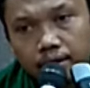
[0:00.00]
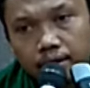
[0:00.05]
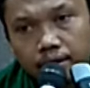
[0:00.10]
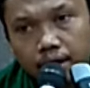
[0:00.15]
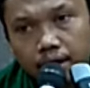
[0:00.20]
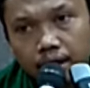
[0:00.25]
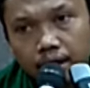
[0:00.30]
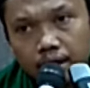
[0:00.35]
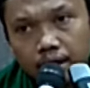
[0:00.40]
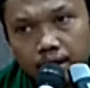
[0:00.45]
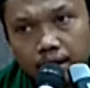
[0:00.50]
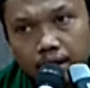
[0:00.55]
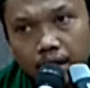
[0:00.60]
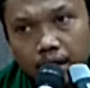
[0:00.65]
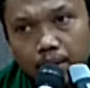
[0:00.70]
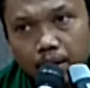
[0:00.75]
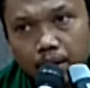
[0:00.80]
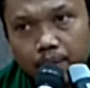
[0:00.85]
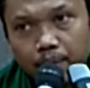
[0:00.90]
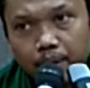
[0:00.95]
Nah,
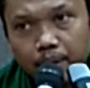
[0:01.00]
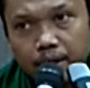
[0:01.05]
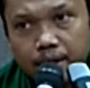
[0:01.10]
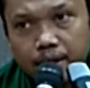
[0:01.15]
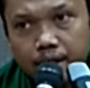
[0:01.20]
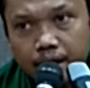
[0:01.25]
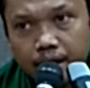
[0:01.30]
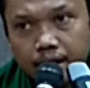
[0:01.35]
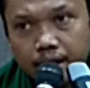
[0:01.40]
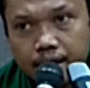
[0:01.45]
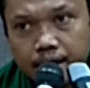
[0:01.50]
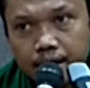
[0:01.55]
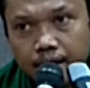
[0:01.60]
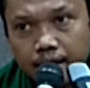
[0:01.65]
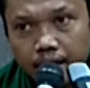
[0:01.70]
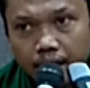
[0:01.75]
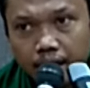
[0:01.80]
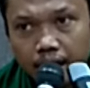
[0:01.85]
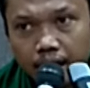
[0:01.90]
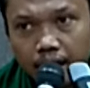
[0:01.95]
sama persis
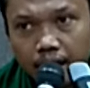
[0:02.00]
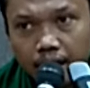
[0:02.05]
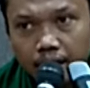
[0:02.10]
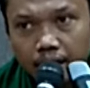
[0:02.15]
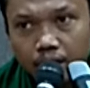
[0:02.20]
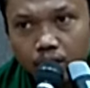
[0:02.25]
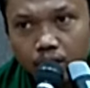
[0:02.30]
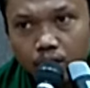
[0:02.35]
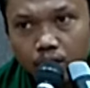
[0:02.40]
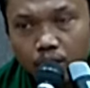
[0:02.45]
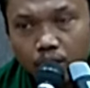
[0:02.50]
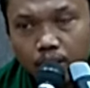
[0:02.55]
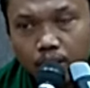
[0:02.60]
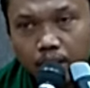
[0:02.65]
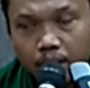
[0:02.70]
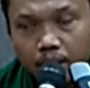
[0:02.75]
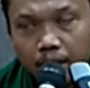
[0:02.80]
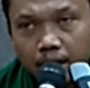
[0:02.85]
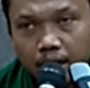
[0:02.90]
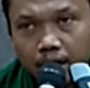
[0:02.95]
dengan
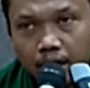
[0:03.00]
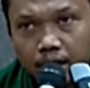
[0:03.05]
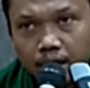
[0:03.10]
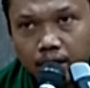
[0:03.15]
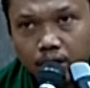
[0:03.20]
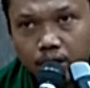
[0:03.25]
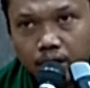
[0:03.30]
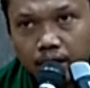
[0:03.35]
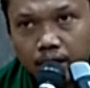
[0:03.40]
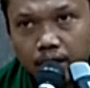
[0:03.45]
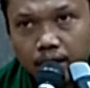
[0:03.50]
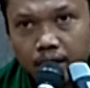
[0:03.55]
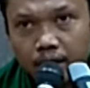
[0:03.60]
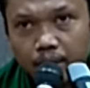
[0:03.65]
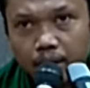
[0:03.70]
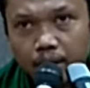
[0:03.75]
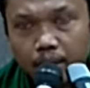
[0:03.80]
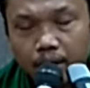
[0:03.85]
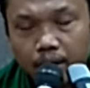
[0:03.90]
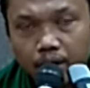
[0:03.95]
umpama kita tulis di
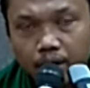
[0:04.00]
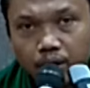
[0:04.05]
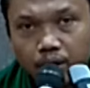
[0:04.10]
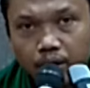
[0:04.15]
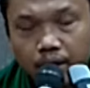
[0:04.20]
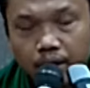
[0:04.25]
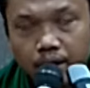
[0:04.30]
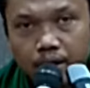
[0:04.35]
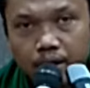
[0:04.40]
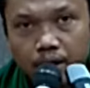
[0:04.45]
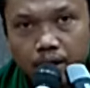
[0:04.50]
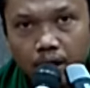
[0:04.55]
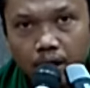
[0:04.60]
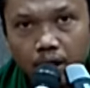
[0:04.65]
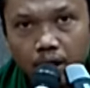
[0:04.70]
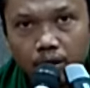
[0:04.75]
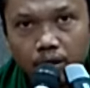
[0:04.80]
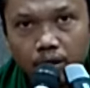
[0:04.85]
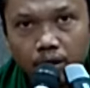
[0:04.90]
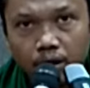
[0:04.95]
papan tulis
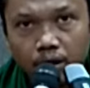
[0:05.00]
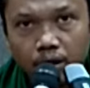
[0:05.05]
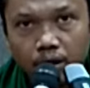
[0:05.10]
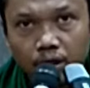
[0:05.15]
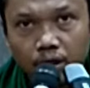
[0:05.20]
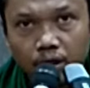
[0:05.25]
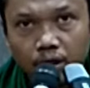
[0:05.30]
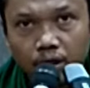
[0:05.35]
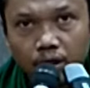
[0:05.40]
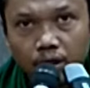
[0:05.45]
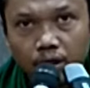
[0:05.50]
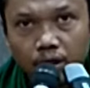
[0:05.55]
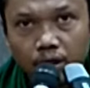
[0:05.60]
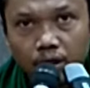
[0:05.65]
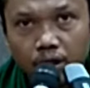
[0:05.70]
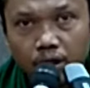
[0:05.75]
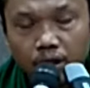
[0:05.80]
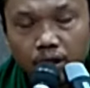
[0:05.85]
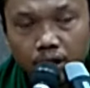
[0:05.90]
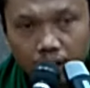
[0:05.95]

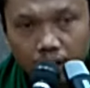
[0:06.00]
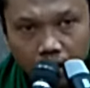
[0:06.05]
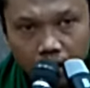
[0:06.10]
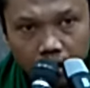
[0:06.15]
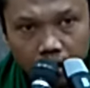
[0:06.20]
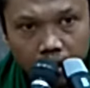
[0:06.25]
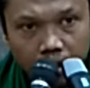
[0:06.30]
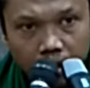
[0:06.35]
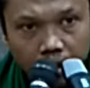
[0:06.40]
Allah.